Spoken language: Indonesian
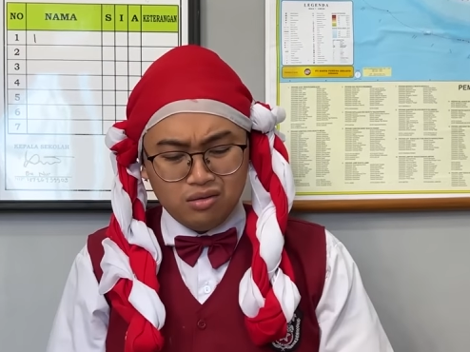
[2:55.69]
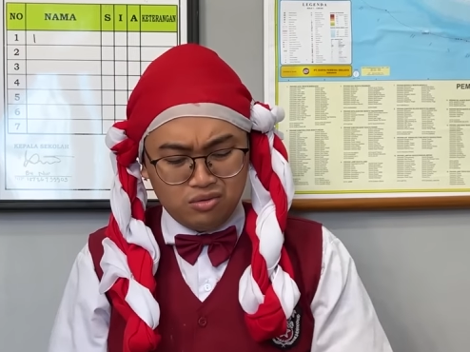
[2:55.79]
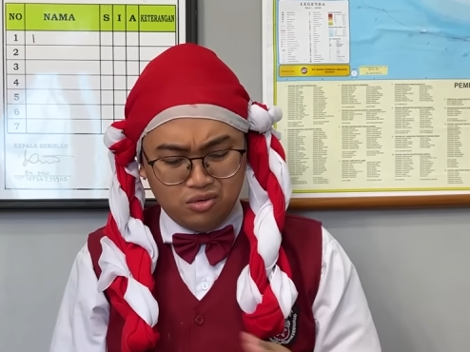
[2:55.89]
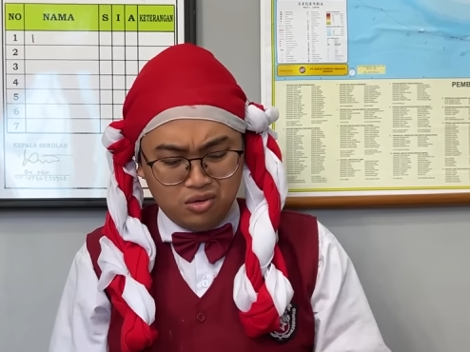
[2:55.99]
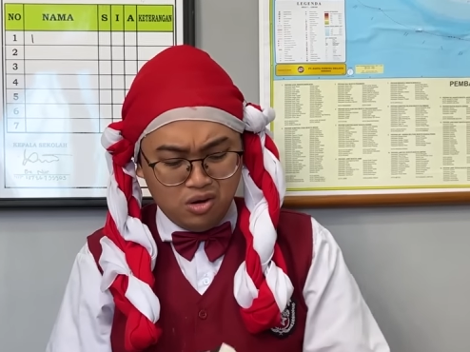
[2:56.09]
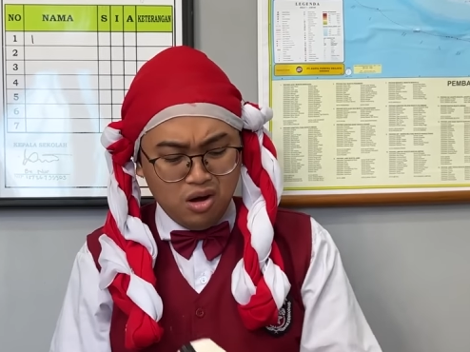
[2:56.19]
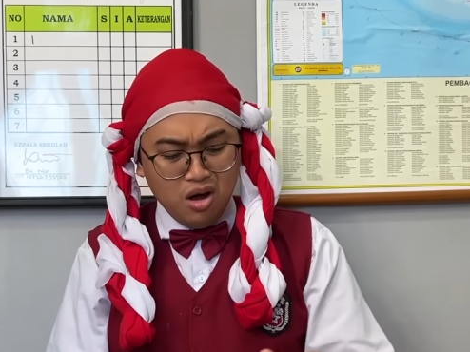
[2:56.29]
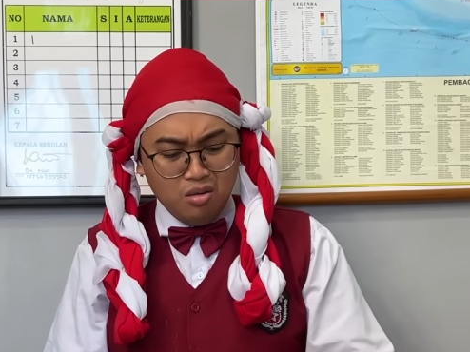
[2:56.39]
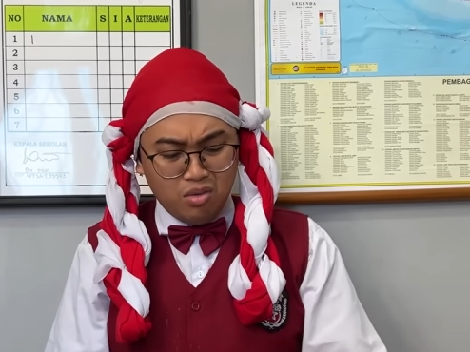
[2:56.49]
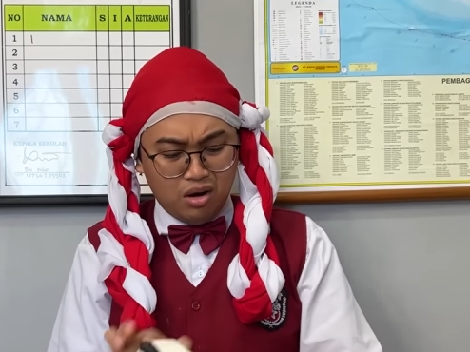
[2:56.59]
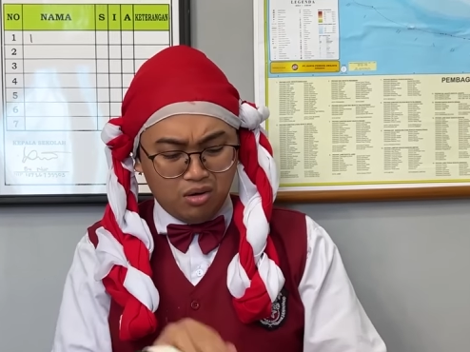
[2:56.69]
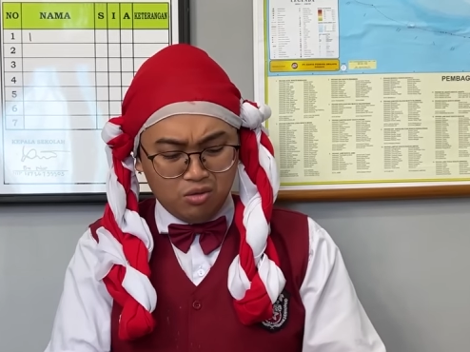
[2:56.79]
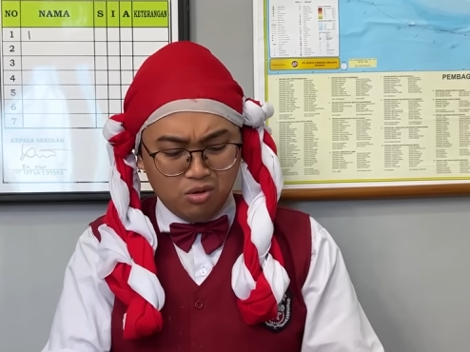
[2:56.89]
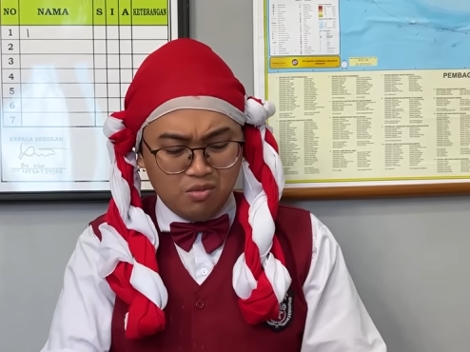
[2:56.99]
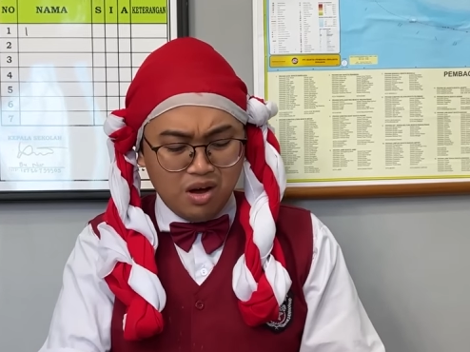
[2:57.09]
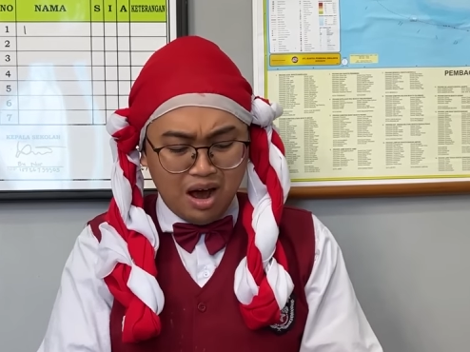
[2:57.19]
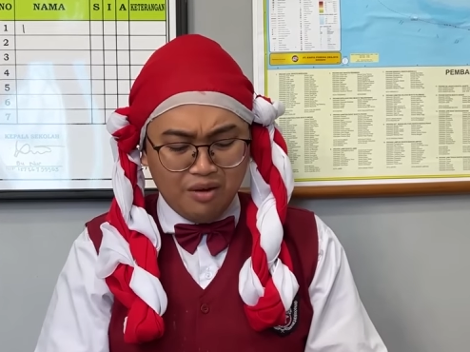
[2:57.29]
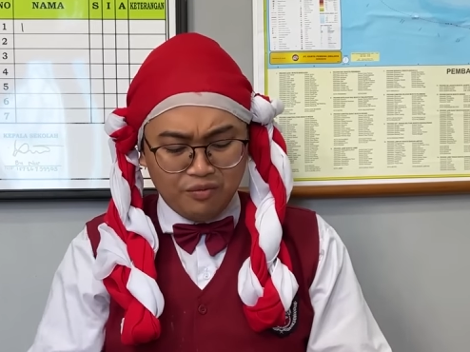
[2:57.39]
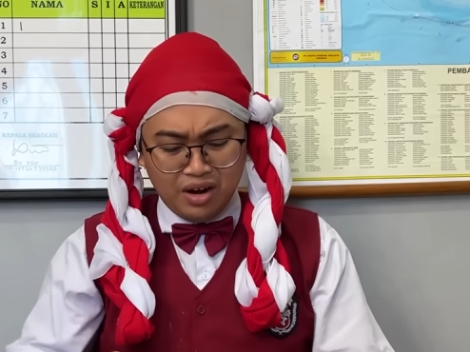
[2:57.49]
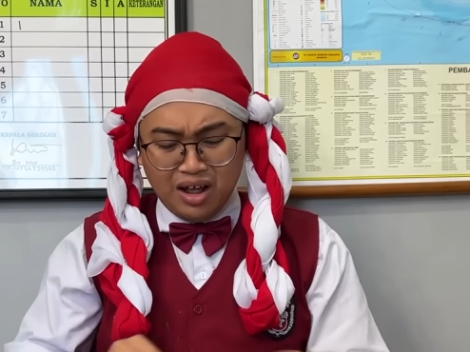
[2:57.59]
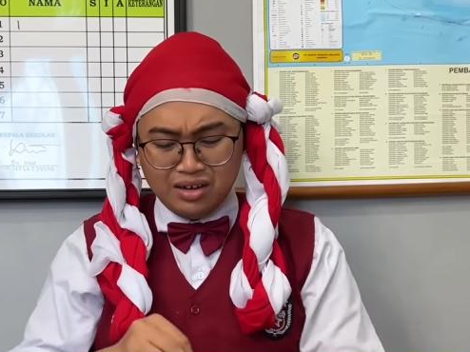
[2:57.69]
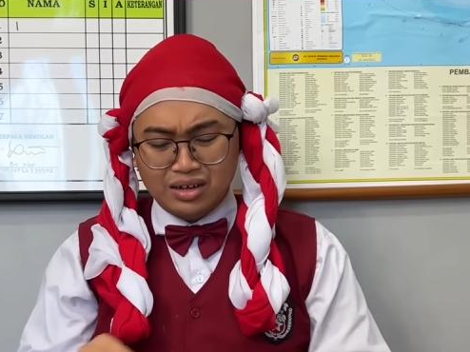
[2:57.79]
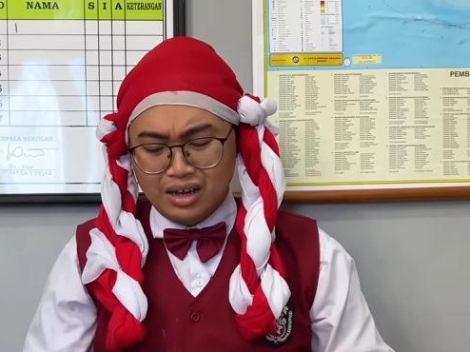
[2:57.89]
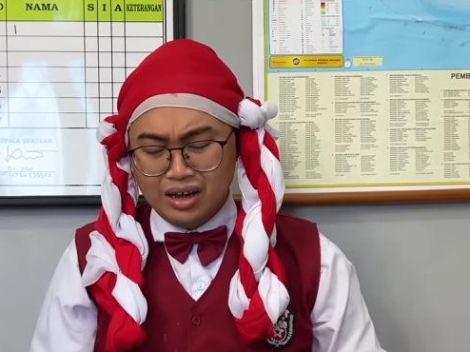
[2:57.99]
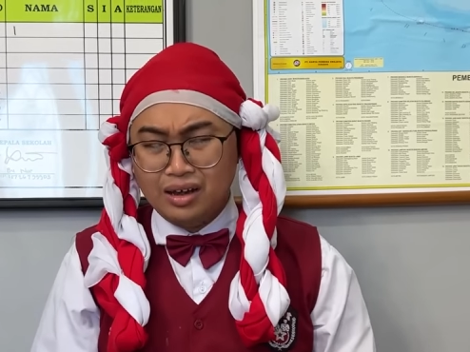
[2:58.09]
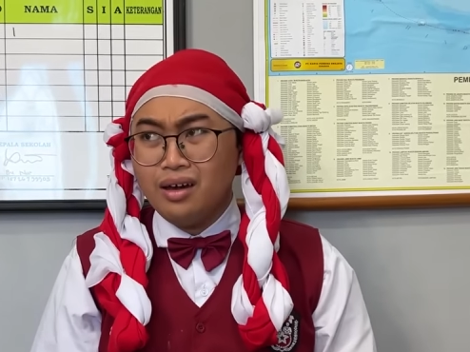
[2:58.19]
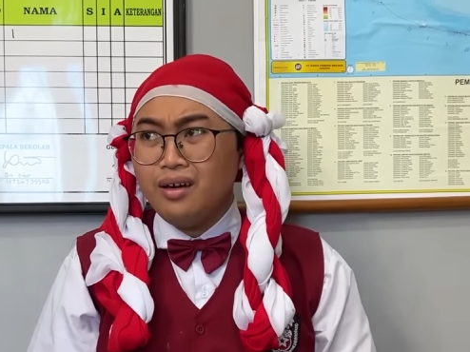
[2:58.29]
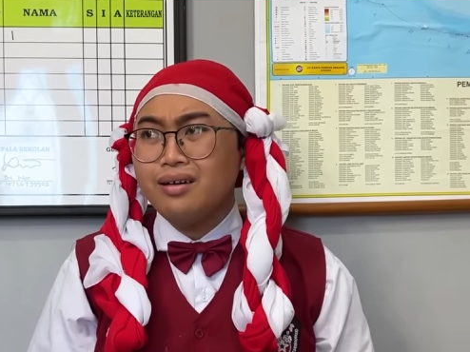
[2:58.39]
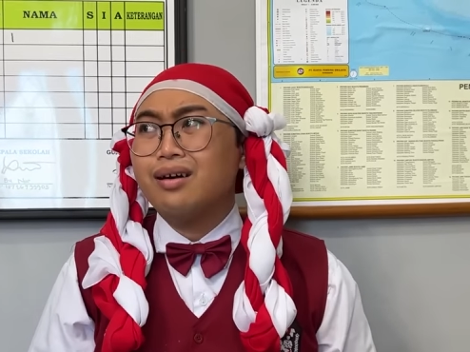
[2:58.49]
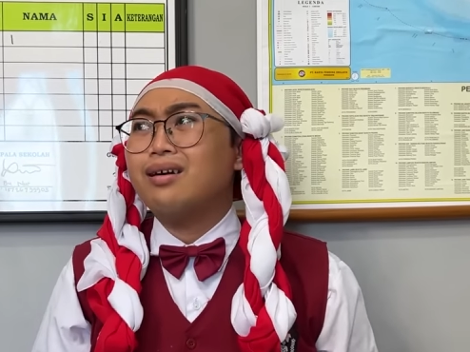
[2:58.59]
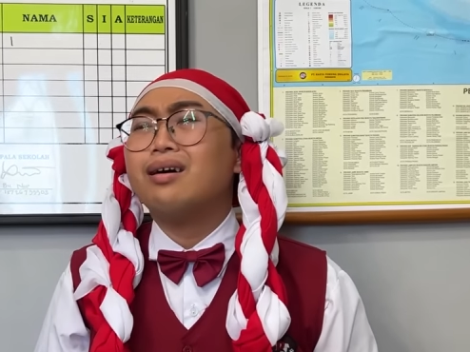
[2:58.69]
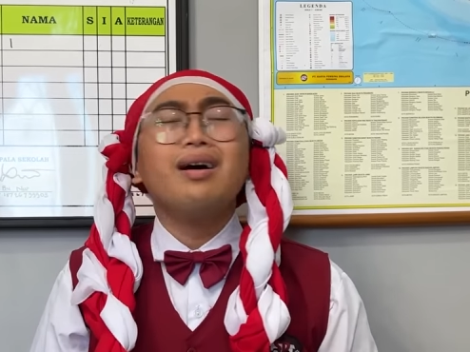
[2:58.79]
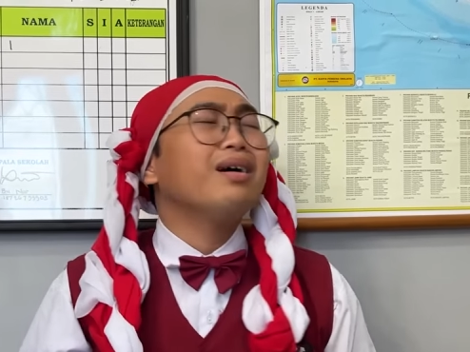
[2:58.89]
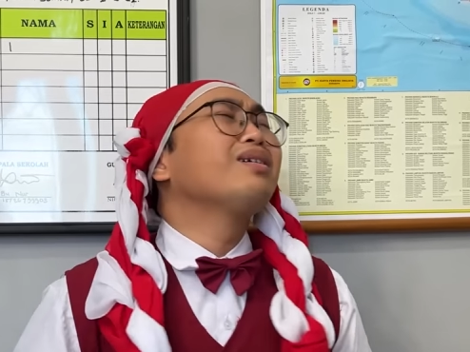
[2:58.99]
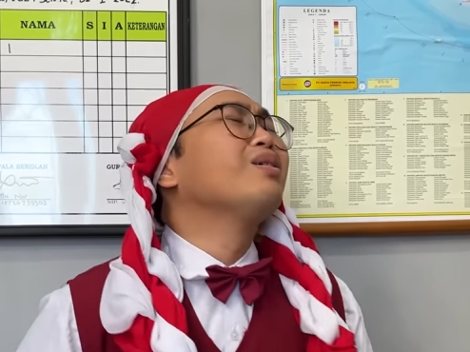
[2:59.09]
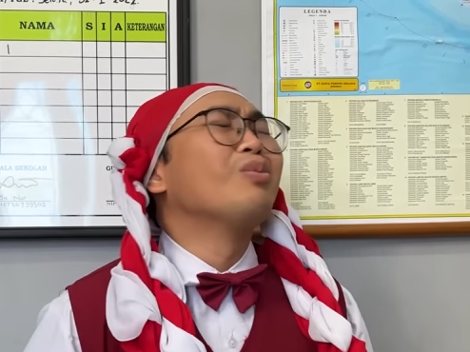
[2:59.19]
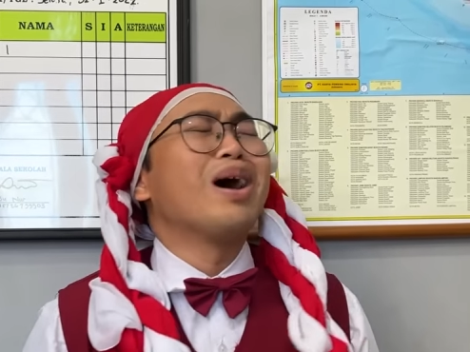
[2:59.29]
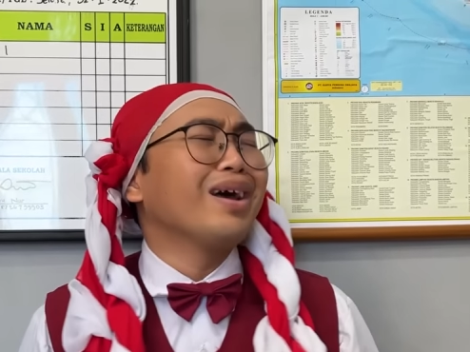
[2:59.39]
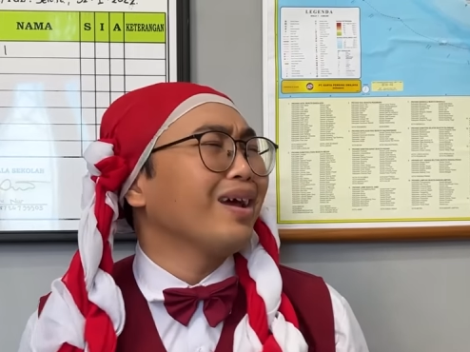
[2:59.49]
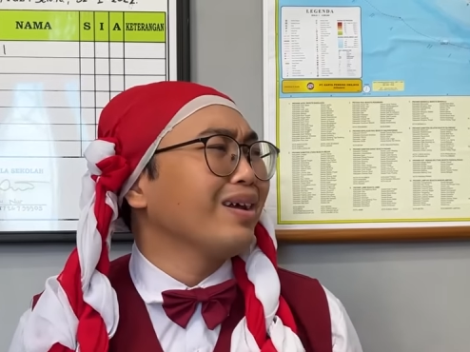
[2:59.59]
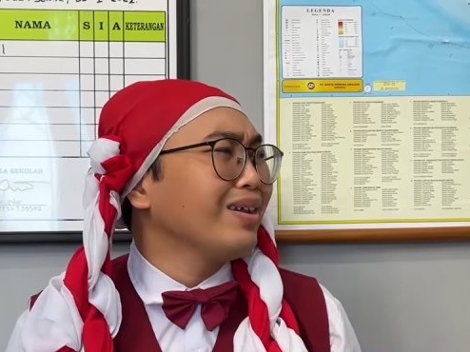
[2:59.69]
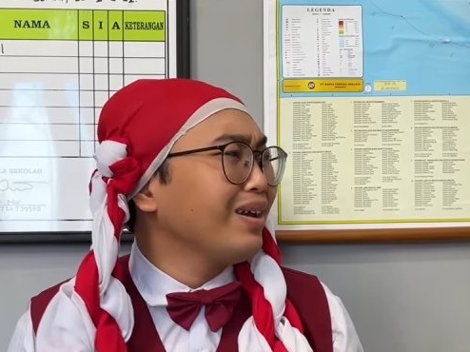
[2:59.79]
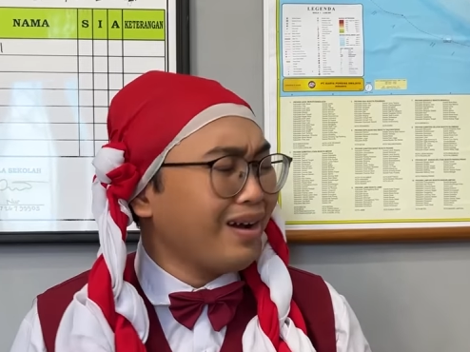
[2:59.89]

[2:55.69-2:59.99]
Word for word: Aduh, mana aku belum hafal lagi. Gimana ini